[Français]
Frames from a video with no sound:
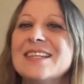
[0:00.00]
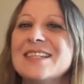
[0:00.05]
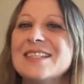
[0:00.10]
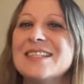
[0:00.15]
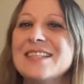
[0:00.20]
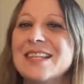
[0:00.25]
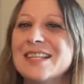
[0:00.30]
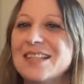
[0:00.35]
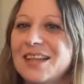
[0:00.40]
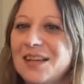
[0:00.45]

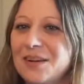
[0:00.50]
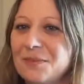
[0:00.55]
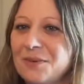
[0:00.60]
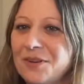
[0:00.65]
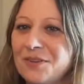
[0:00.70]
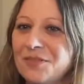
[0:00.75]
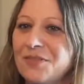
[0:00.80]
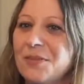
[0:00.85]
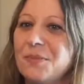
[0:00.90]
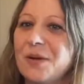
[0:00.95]
Cet
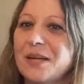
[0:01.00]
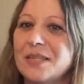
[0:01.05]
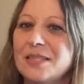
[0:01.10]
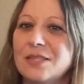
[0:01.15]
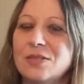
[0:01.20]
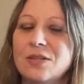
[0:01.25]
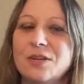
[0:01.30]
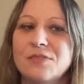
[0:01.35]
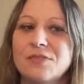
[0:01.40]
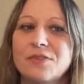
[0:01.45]
arbre fait
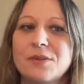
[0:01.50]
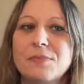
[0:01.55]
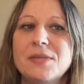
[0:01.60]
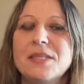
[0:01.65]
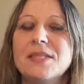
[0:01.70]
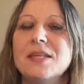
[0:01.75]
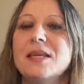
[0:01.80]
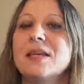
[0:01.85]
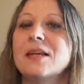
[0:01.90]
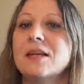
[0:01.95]
partie de la famille
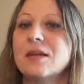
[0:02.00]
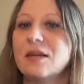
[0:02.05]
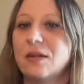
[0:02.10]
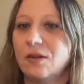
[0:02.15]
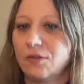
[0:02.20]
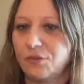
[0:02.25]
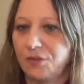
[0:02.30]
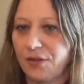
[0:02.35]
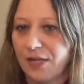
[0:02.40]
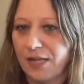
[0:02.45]
des
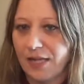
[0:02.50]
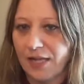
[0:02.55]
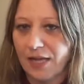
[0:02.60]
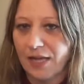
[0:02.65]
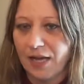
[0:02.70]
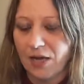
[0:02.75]
camphriers.